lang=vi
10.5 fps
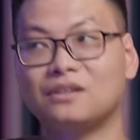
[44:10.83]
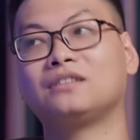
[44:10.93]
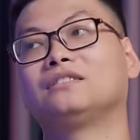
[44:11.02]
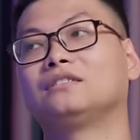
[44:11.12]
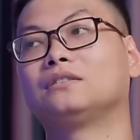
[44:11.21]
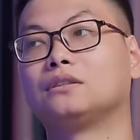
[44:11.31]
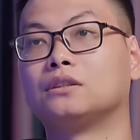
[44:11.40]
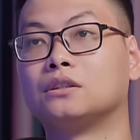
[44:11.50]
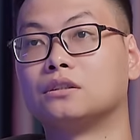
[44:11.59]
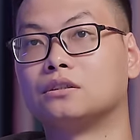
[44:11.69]
đấy,
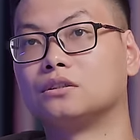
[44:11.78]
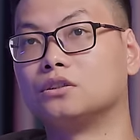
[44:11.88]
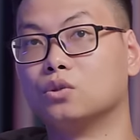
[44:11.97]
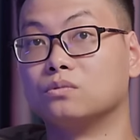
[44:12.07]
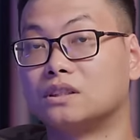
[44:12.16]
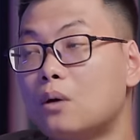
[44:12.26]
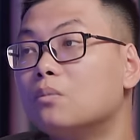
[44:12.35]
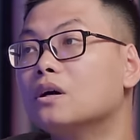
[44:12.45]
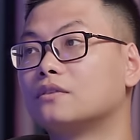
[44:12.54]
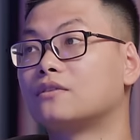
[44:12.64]
dùng
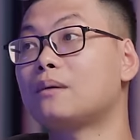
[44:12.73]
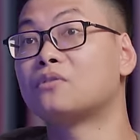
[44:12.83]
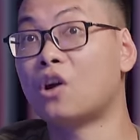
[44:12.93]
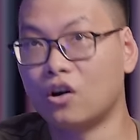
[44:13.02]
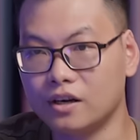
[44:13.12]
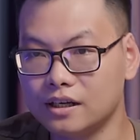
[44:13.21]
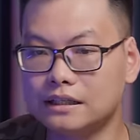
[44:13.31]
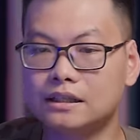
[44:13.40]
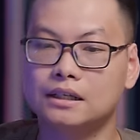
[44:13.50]
giọng đấy, rap nói đấy,